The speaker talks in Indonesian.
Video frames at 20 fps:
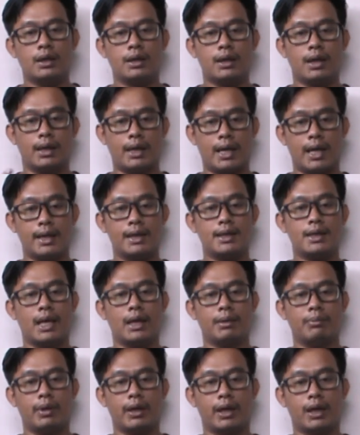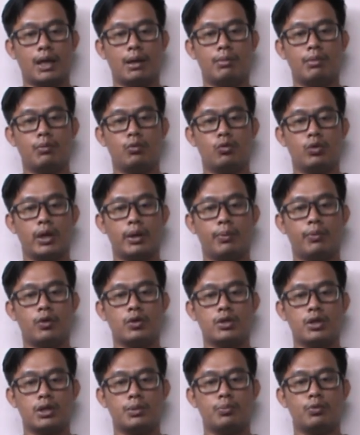kenari saat mereka memulai
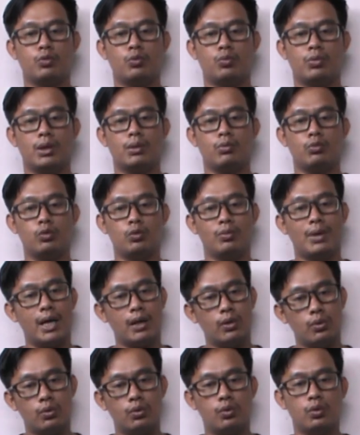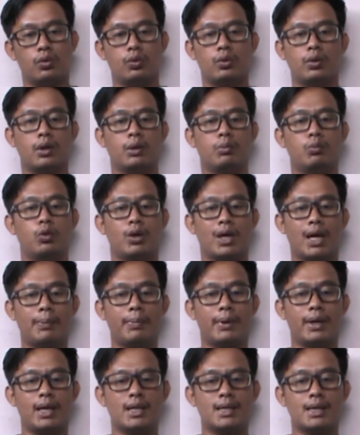proses pertumbuhan bulu baru, bukan
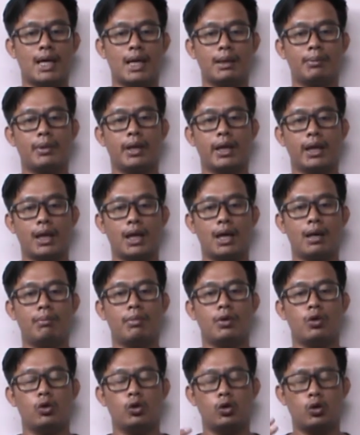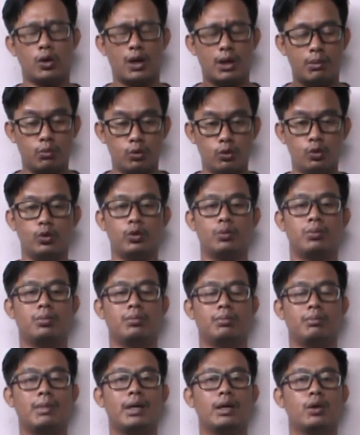pada saat mereka merontokkan bulu
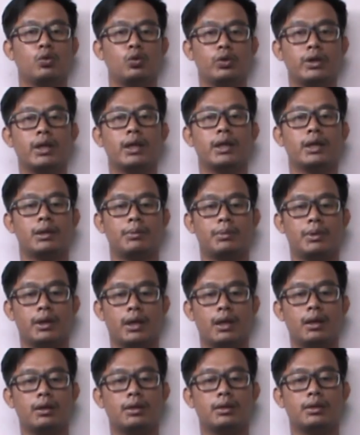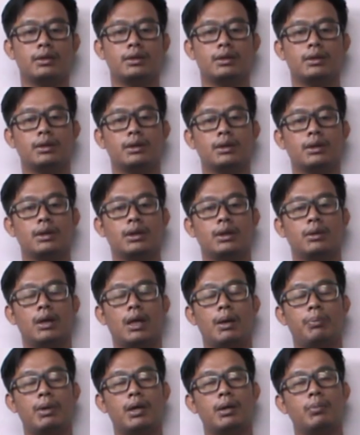barunya ya teman ya.
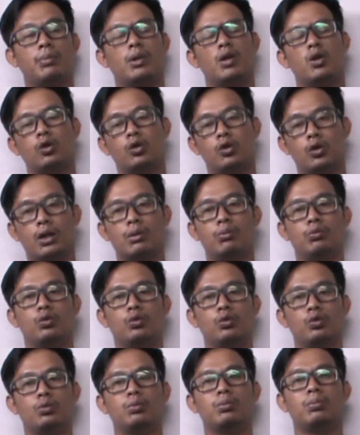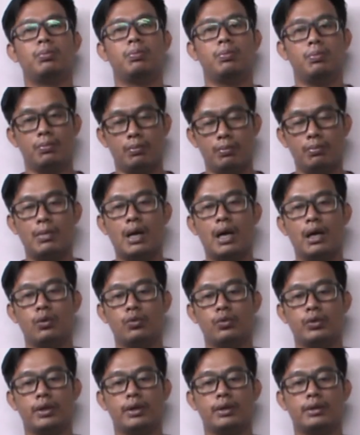Apa merontokkan bulu
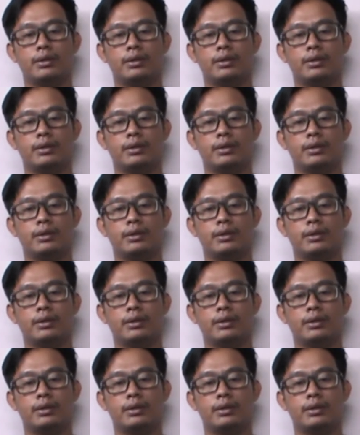barunya?